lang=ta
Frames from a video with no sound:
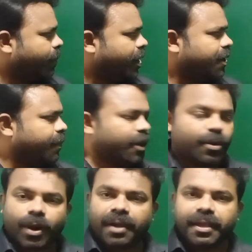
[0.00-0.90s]
பாலிட்டி
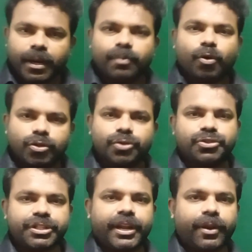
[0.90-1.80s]
படிக்கணும்னா ஐஎன்எம் கொஞ்சம்
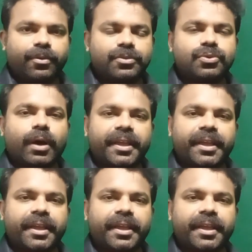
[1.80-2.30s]
கொஞ்சம் தெரியணும் ஸோ